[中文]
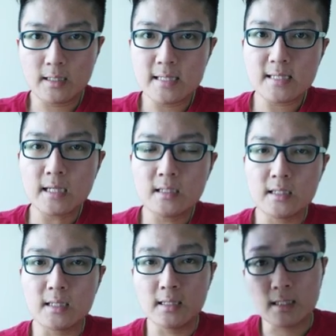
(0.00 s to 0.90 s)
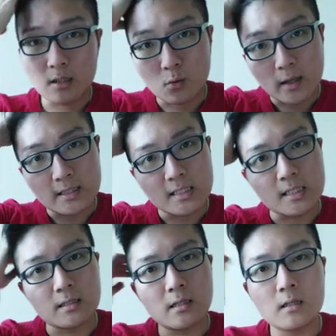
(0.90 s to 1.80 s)
第三者的那个关
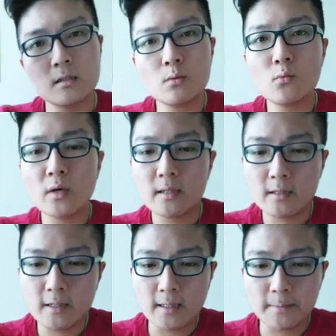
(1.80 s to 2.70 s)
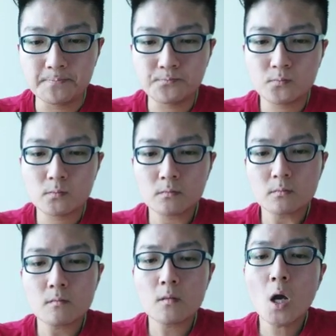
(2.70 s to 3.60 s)
系呢？因为呢，嗯，
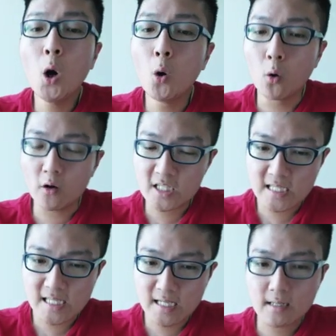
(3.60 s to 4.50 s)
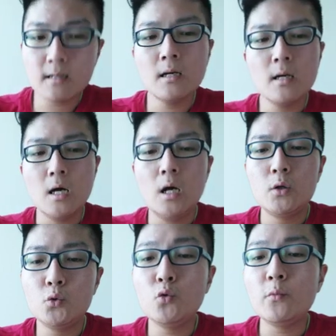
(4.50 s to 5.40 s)
火星
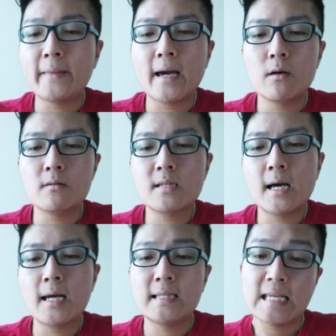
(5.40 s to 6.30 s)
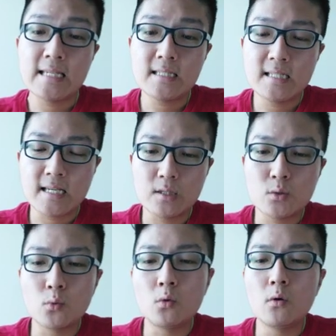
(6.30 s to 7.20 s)
入庙在天蝎
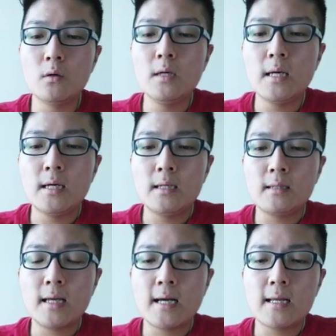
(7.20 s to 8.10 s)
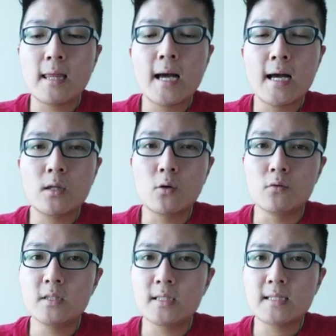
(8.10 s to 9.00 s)
座，那它
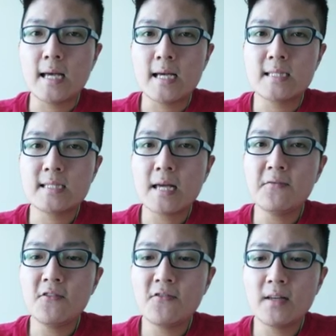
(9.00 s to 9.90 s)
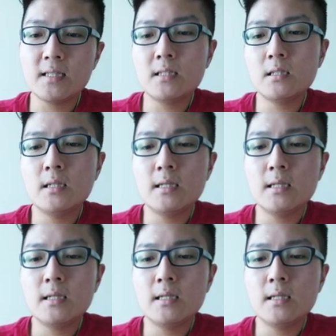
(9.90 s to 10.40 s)
同时在三分